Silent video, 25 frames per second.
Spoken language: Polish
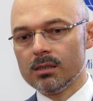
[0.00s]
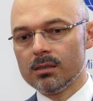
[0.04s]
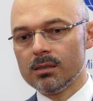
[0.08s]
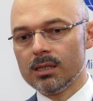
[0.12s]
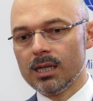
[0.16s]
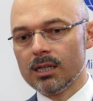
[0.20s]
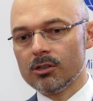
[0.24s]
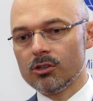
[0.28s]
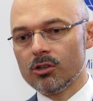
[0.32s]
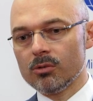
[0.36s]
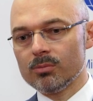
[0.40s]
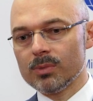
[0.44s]

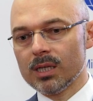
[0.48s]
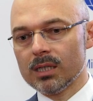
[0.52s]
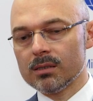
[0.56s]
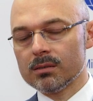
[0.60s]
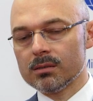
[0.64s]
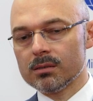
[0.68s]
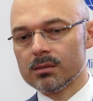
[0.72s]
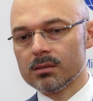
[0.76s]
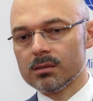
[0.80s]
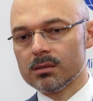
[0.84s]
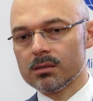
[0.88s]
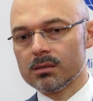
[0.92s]

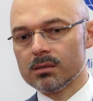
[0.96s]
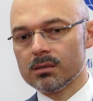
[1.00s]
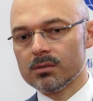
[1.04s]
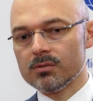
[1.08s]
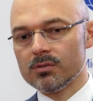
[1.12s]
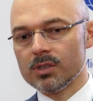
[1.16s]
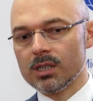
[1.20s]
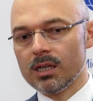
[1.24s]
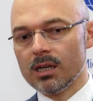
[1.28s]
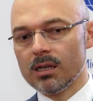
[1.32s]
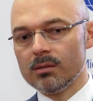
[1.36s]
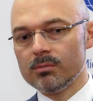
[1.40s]
Natomiast
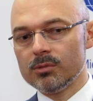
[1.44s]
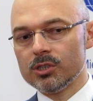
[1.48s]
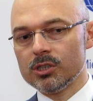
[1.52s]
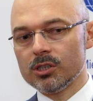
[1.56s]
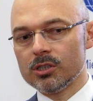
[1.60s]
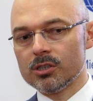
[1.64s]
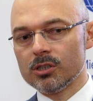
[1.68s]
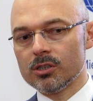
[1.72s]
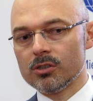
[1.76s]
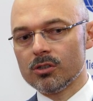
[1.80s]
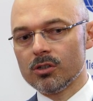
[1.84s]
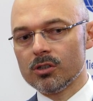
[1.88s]
wydaje mi
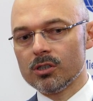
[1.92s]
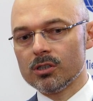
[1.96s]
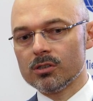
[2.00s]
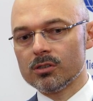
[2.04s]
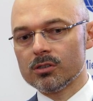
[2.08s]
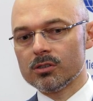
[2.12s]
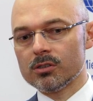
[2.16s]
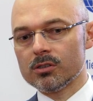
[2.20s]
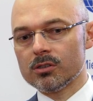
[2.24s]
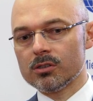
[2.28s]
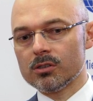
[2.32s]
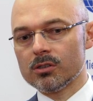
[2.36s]
się, że to
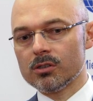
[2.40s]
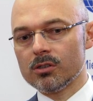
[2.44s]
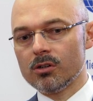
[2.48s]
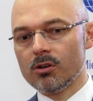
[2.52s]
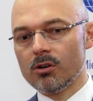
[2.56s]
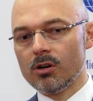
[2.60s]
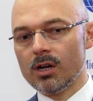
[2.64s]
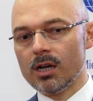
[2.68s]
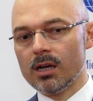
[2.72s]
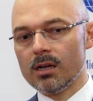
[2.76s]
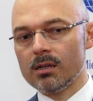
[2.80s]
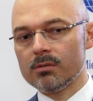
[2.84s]
jest
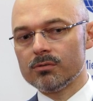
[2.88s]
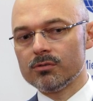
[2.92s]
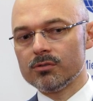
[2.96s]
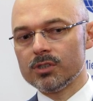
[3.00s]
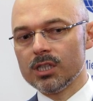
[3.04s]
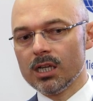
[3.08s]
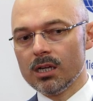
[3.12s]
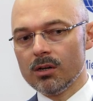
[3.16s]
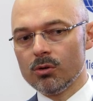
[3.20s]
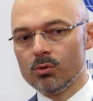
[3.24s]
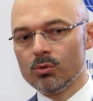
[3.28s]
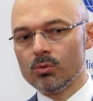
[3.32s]
rola
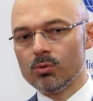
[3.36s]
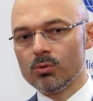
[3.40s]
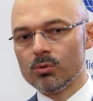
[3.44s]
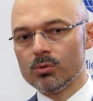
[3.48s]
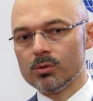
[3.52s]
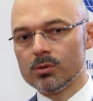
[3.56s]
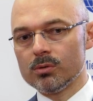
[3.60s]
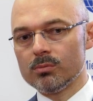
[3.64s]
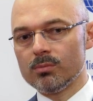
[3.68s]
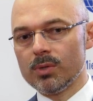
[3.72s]
wielu